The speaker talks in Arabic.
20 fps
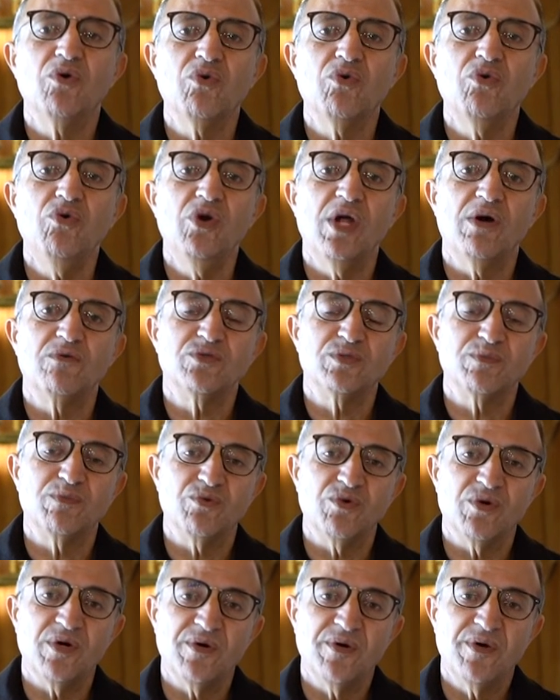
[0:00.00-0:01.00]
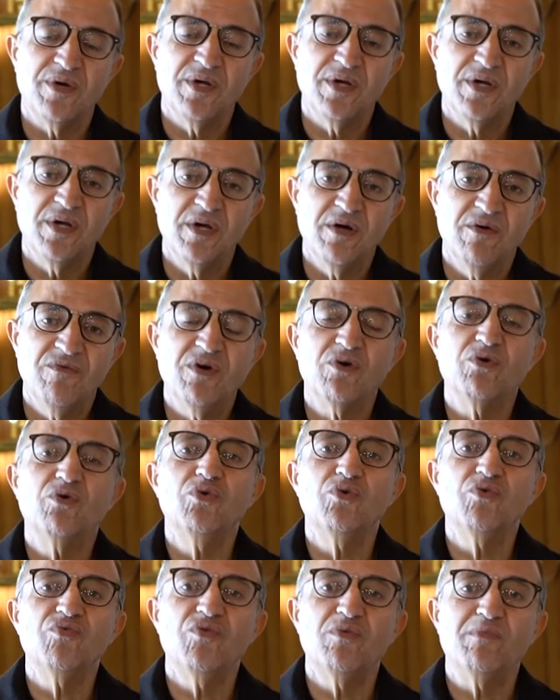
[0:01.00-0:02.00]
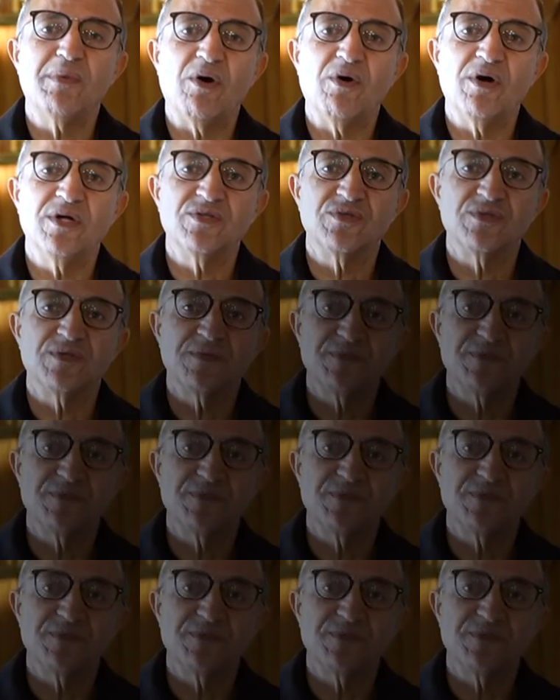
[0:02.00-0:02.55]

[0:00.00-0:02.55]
كل أسبوع فكونوا في الموعد